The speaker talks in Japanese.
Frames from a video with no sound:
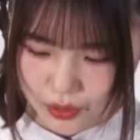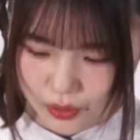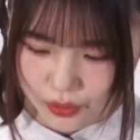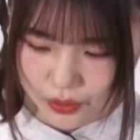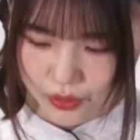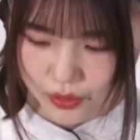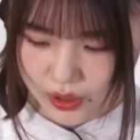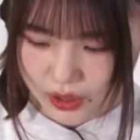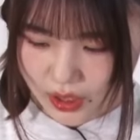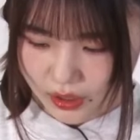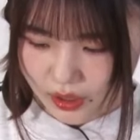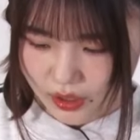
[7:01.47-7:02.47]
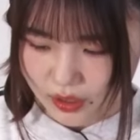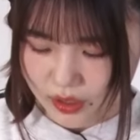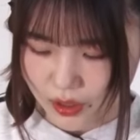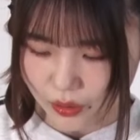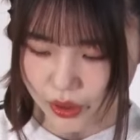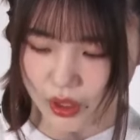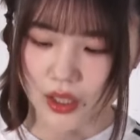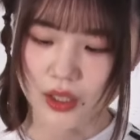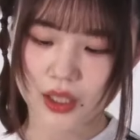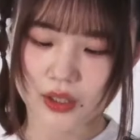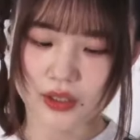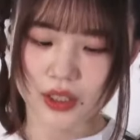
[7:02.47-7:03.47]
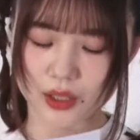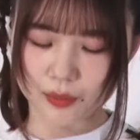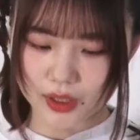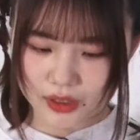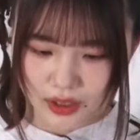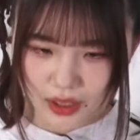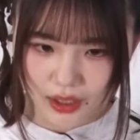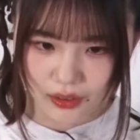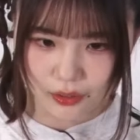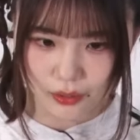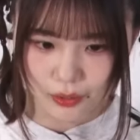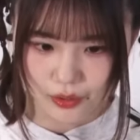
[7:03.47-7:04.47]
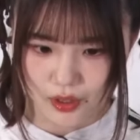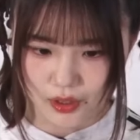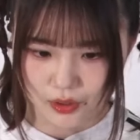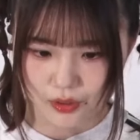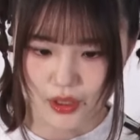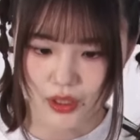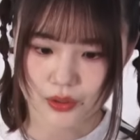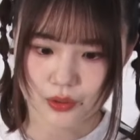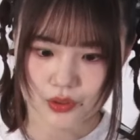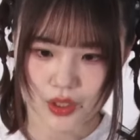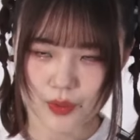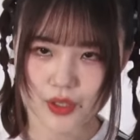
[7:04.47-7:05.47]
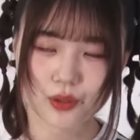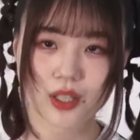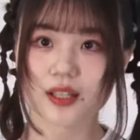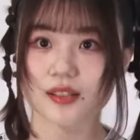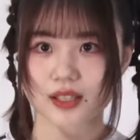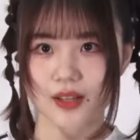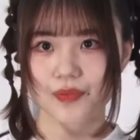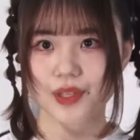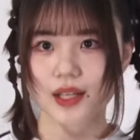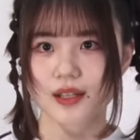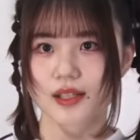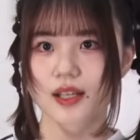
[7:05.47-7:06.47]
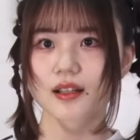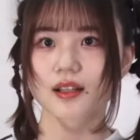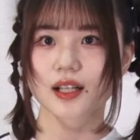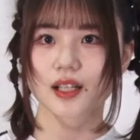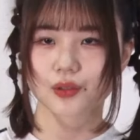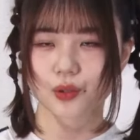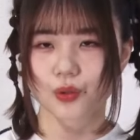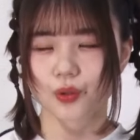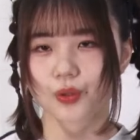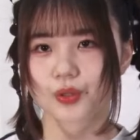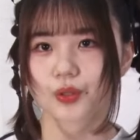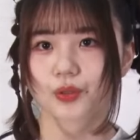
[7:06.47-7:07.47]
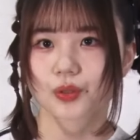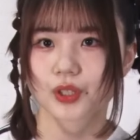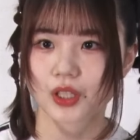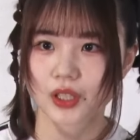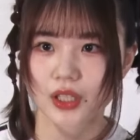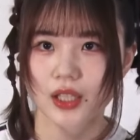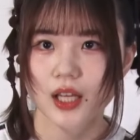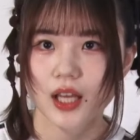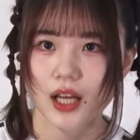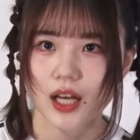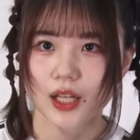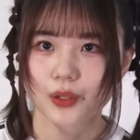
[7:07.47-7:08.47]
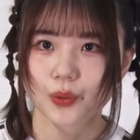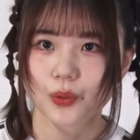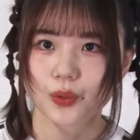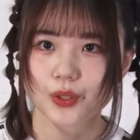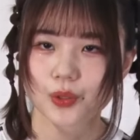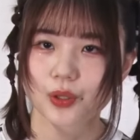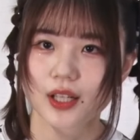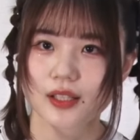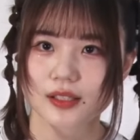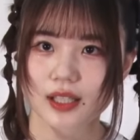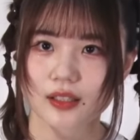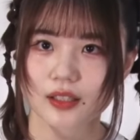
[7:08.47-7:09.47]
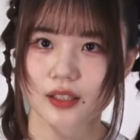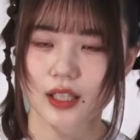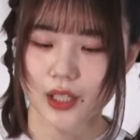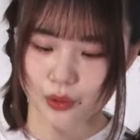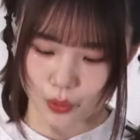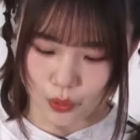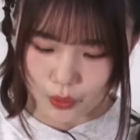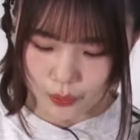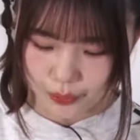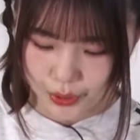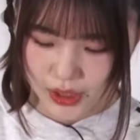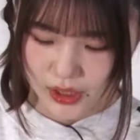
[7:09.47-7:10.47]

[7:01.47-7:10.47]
を追体験したような感覚になりましたということで、リットさんありがとうございます。これはですね、前回の放送の時にあの紹介したリあのプリ